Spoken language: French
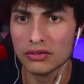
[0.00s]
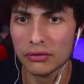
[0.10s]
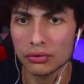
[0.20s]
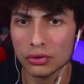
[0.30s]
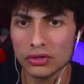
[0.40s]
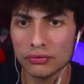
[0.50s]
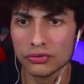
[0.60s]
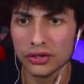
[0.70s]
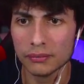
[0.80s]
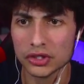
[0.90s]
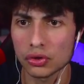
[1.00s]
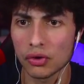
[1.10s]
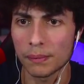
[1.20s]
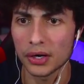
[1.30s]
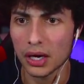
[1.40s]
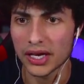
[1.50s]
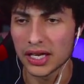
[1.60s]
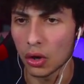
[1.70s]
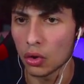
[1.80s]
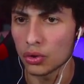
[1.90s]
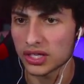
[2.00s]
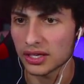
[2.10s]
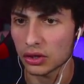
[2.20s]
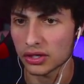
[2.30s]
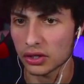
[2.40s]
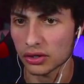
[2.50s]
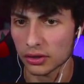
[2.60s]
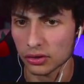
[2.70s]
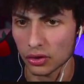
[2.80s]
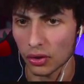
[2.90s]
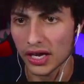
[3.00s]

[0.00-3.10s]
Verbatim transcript: il va vouloir nous défoncer, mais je le vois pas. Ah, il est en haut, ok, d'accord, d'accord, d'accord, d'accord.